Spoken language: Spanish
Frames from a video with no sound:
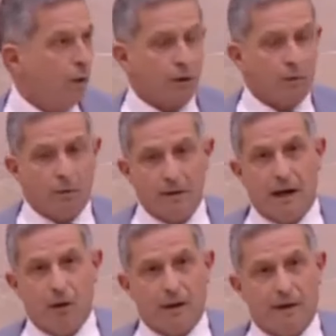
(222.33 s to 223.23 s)
o el comodín
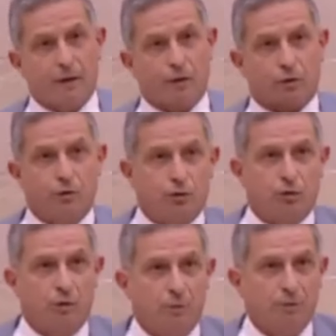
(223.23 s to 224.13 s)
ahora de que nosotros
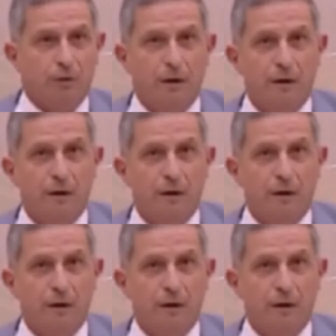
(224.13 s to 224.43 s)
somos?